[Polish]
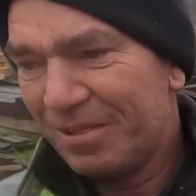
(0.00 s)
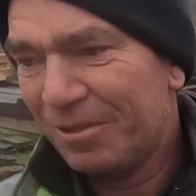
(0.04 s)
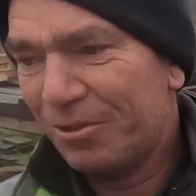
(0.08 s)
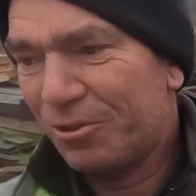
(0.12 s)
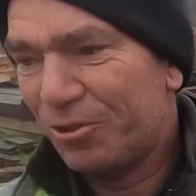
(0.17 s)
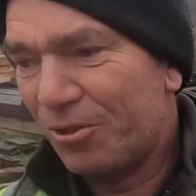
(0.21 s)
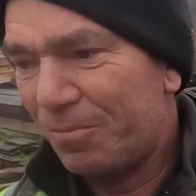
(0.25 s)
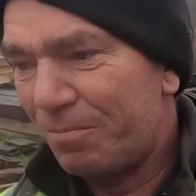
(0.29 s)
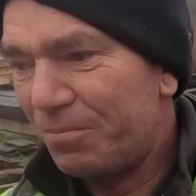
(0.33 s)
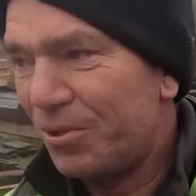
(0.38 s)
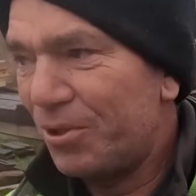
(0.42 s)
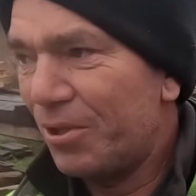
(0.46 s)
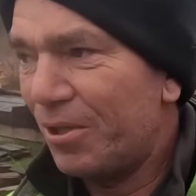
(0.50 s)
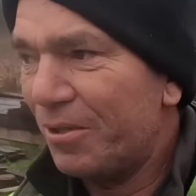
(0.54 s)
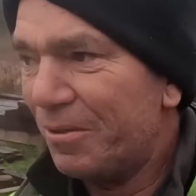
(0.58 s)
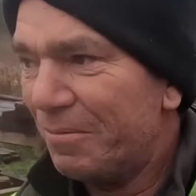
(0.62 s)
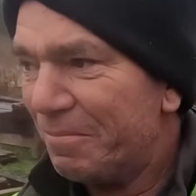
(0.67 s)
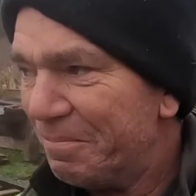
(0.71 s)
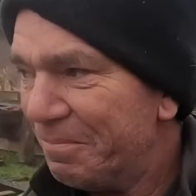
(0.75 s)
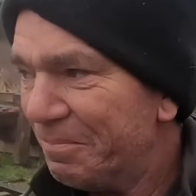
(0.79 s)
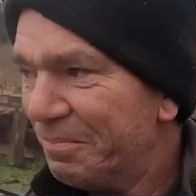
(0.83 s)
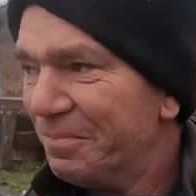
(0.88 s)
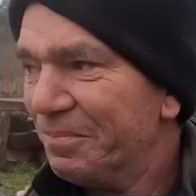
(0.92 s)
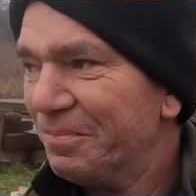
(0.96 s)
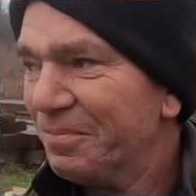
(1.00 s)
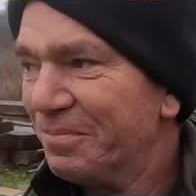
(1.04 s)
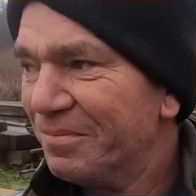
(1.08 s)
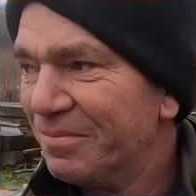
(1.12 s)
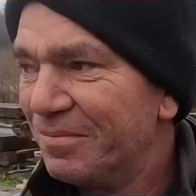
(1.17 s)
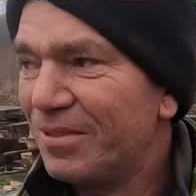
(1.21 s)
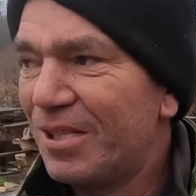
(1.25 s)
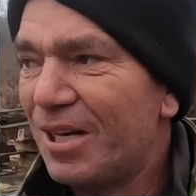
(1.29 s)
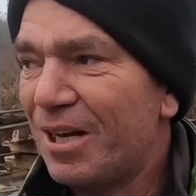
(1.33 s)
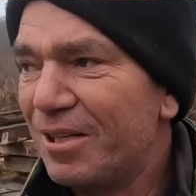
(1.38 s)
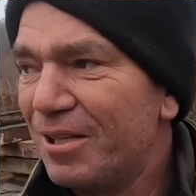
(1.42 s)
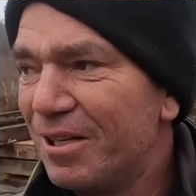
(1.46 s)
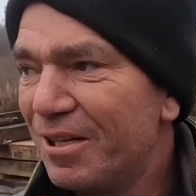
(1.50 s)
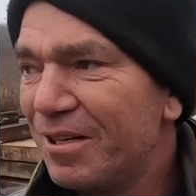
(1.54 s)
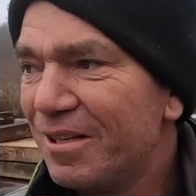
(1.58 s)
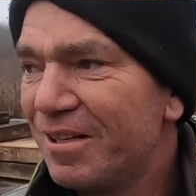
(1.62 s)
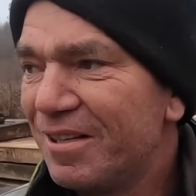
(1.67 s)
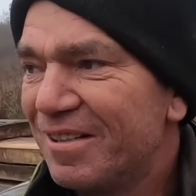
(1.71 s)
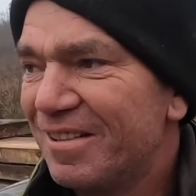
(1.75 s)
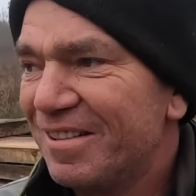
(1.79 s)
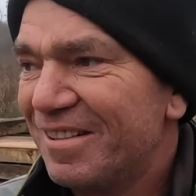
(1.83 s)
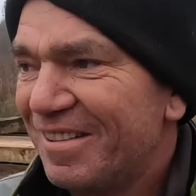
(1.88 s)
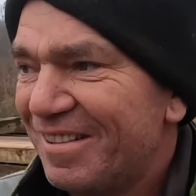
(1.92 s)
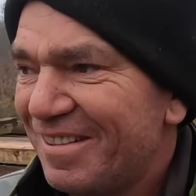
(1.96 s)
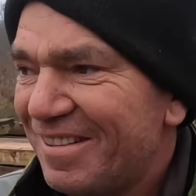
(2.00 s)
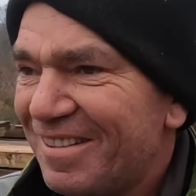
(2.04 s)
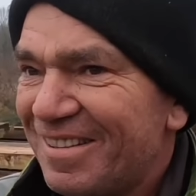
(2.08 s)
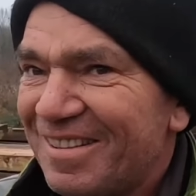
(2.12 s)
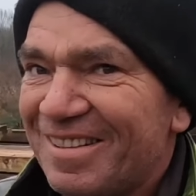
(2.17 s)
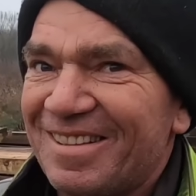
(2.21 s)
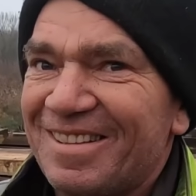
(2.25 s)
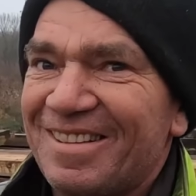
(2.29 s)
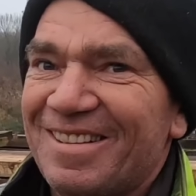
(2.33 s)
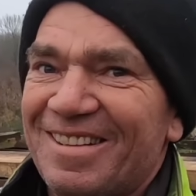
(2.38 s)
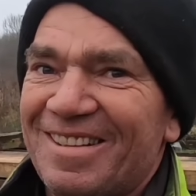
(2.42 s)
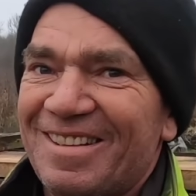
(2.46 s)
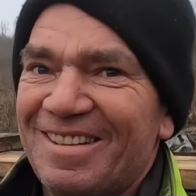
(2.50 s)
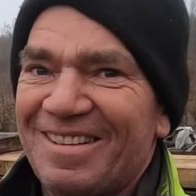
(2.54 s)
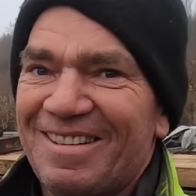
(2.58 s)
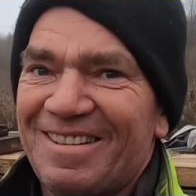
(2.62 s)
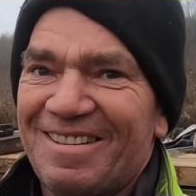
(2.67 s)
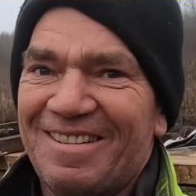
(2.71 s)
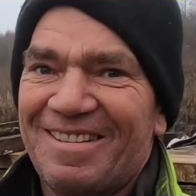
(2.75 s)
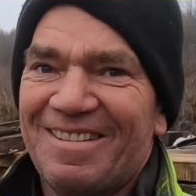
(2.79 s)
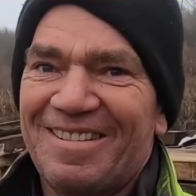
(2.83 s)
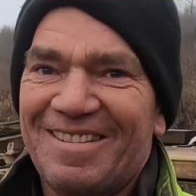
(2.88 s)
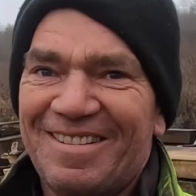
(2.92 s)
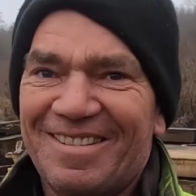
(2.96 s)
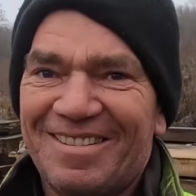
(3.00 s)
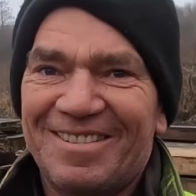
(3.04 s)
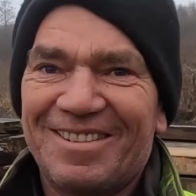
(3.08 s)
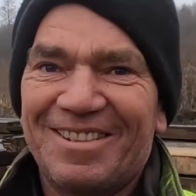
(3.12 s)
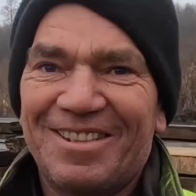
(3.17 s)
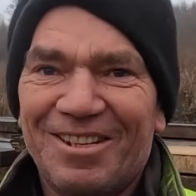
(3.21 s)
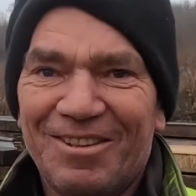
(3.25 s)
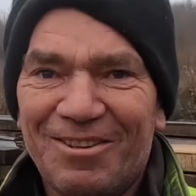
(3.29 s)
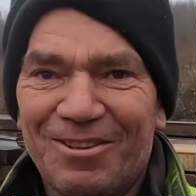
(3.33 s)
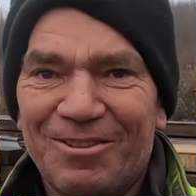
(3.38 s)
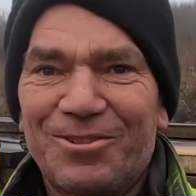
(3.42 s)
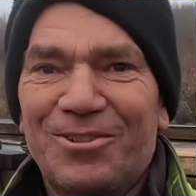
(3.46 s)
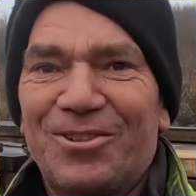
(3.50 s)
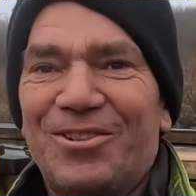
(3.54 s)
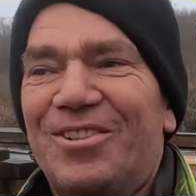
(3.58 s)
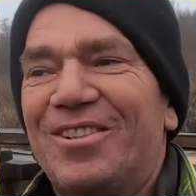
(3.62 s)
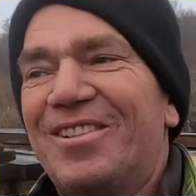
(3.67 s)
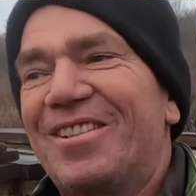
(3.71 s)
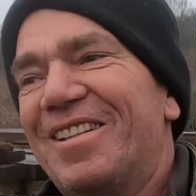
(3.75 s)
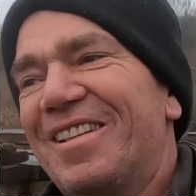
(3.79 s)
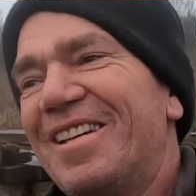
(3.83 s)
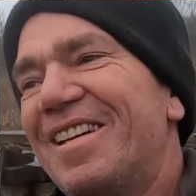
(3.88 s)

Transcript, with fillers: szybciej taniej. I gorzej. I gorzej.